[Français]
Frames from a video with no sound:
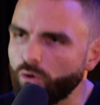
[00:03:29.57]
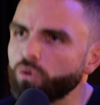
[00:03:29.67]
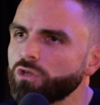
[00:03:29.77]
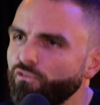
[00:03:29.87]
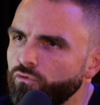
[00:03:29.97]

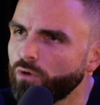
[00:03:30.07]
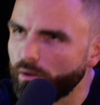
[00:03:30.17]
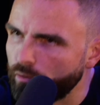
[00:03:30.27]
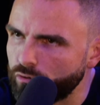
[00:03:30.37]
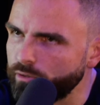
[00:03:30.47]
on s'en fout.
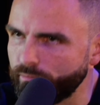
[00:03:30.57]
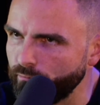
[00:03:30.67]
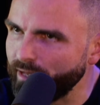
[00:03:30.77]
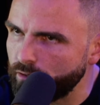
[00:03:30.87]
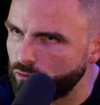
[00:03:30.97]
Hmm.
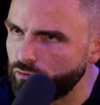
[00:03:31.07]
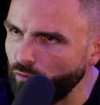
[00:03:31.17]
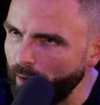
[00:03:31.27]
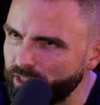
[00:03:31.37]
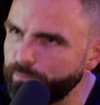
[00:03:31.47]
Mais tu
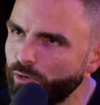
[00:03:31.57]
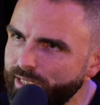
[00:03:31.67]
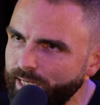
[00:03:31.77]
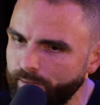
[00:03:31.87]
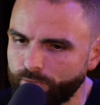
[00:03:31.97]
vois un petit peu
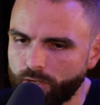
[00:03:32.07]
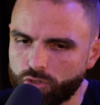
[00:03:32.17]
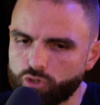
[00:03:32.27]
l'idée